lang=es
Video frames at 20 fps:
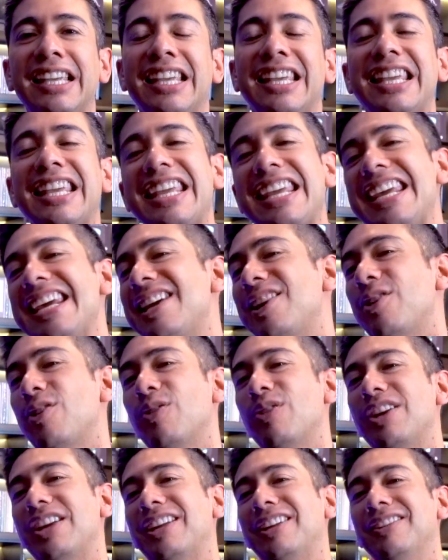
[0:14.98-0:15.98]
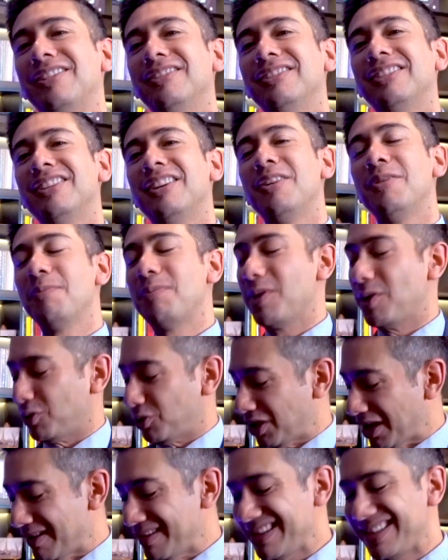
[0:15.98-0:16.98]
Híjole, pero
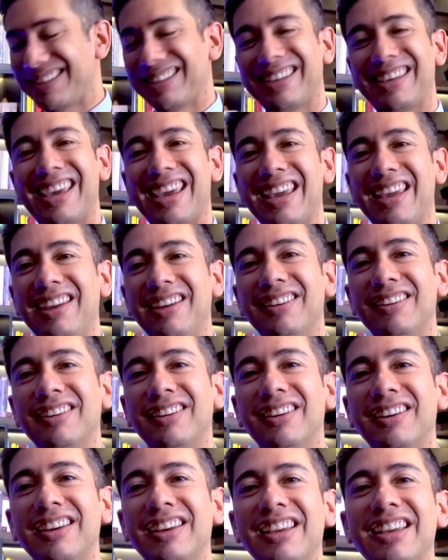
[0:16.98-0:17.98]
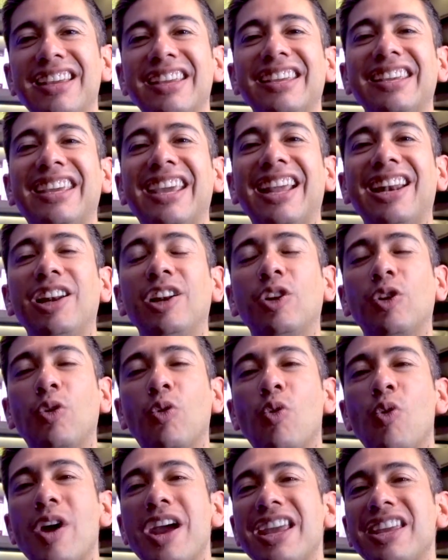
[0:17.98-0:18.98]
¿sabes qué? Que el
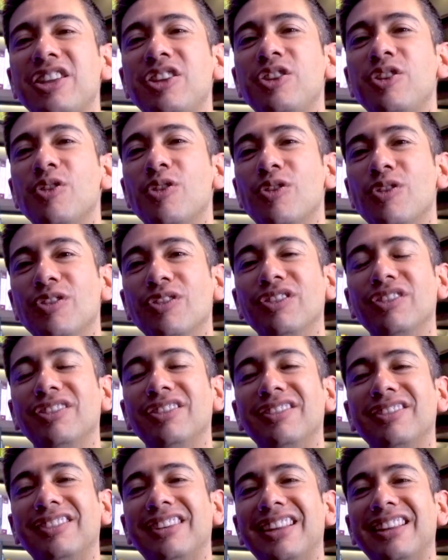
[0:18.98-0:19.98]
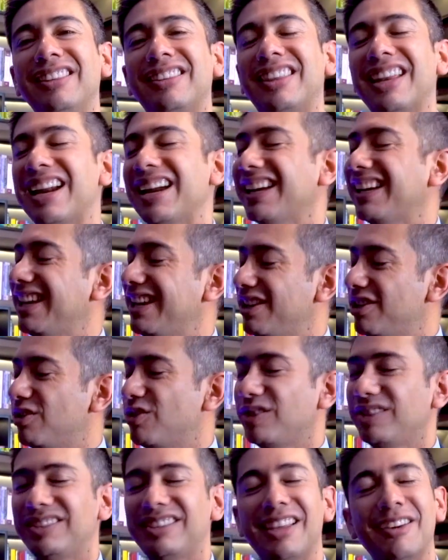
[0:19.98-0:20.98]
cuello del traje no
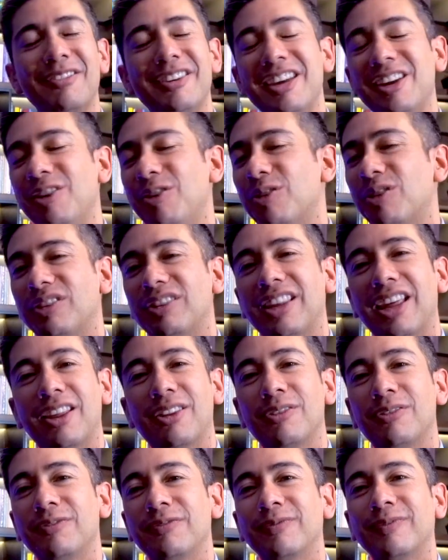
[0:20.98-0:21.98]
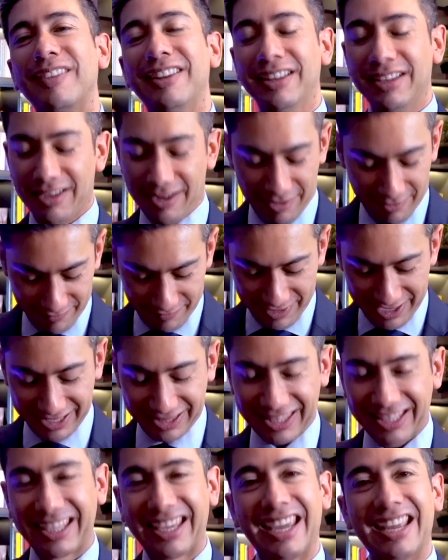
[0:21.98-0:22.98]
está bien cortado.
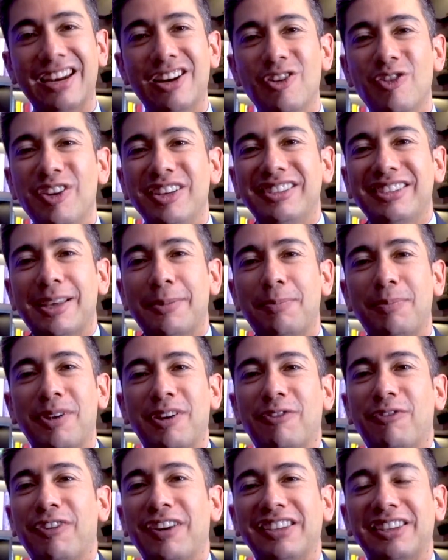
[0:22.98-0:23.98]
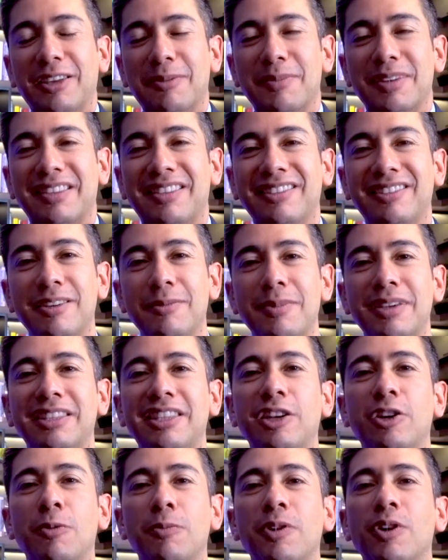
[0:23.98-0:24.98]
Fíjate que no está perfectamente
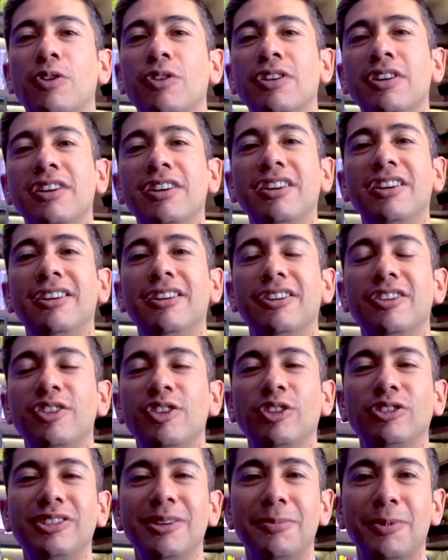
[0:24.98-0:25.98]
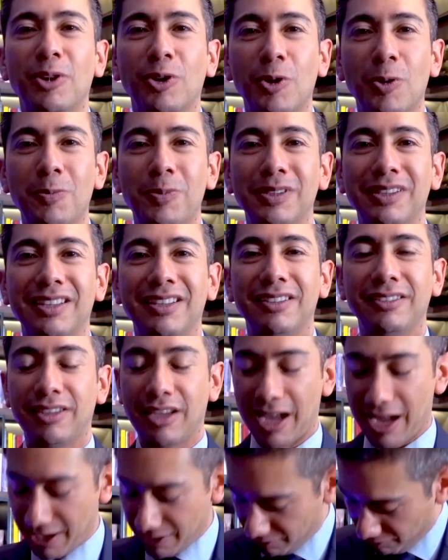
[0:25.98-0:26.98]
simétrico, pero no te preocupes, le dice,
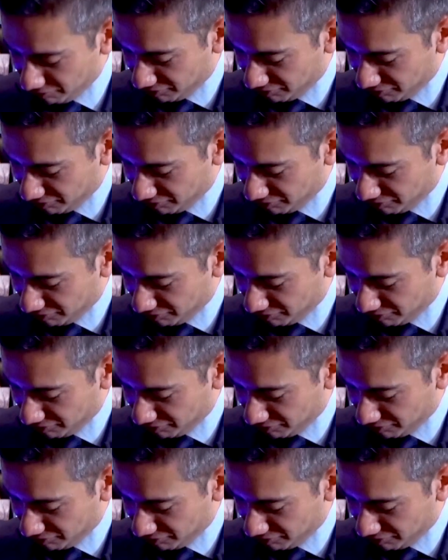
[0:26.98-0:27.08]
ay,